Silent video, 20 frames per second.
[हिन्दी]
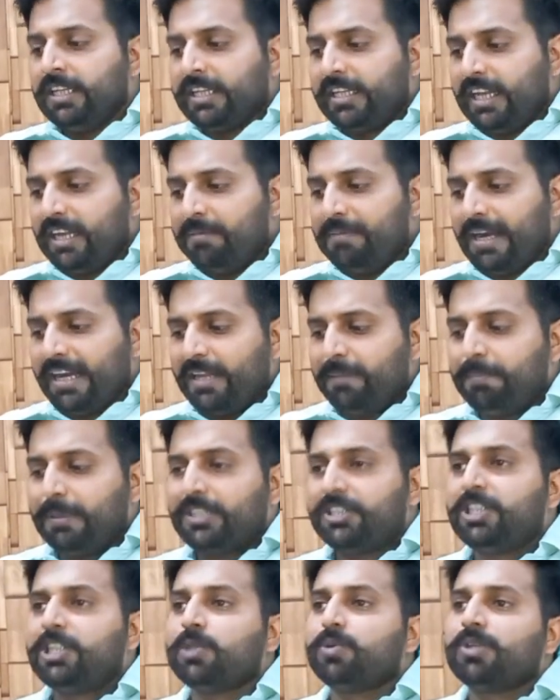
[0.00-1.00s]
कि हमारी
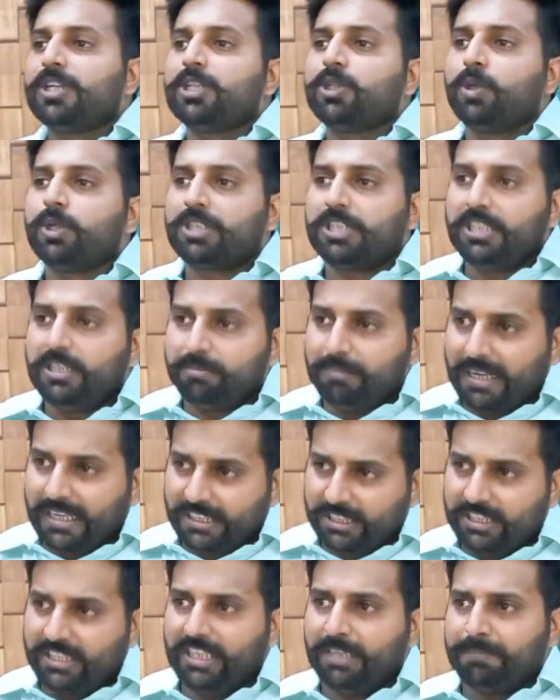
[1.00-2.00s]
बच्ची क्योंकि दो तीन माह
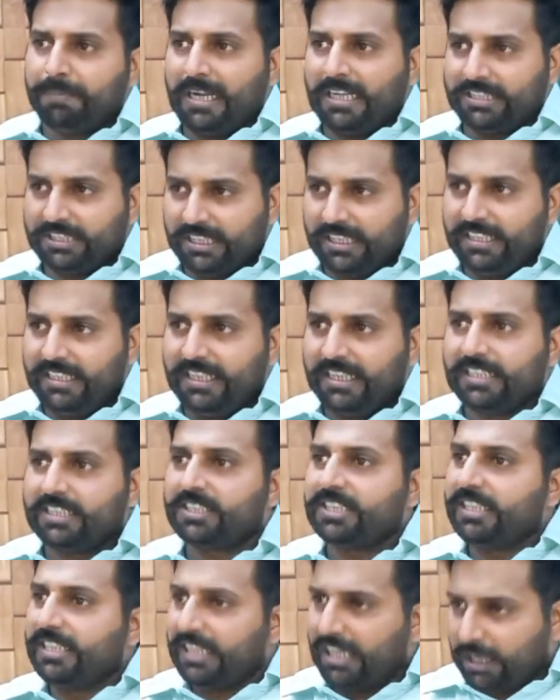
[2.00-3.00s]
किसी के पास रही है
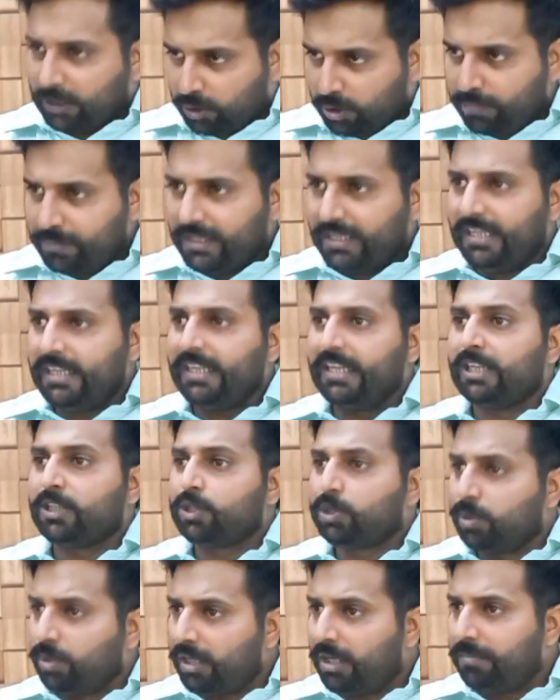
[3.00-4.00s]
किसी के हाथों में रही है
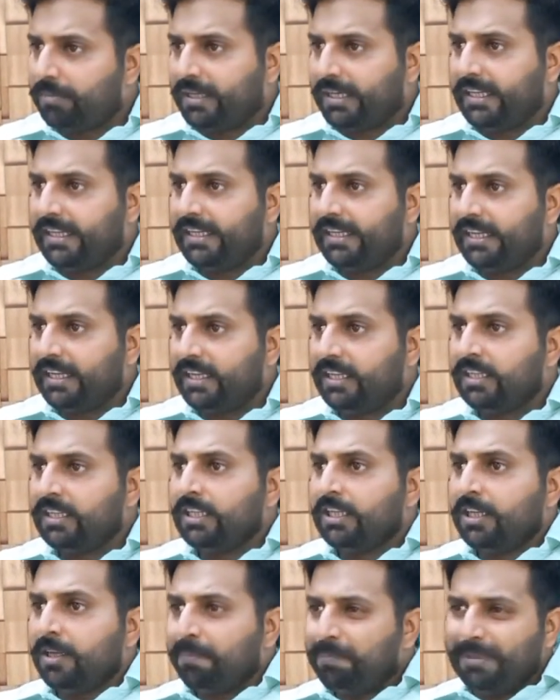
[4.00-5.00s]
चुंगल में रही है
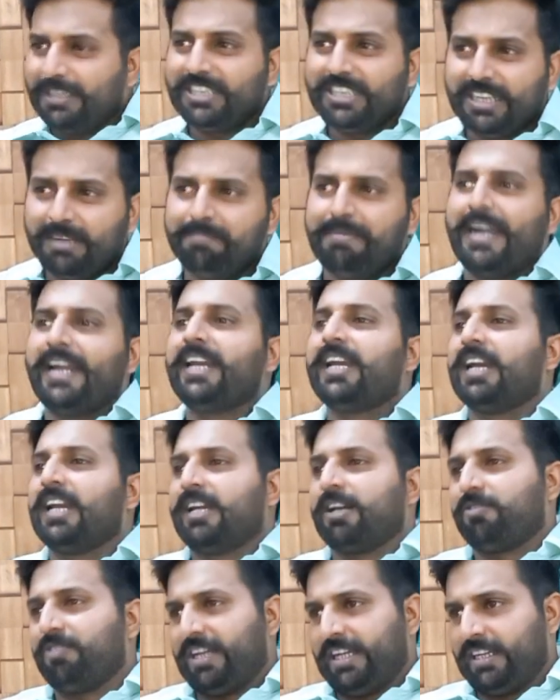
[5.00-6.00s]
बच्ची का मेडिकल
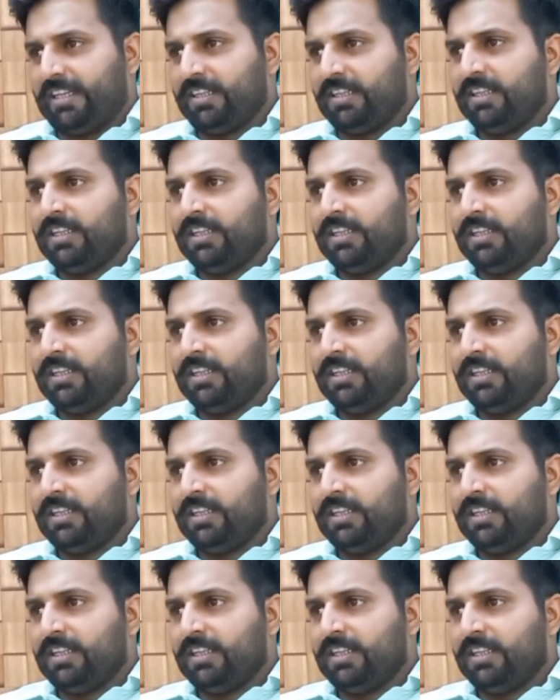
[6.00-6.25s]
करवाएं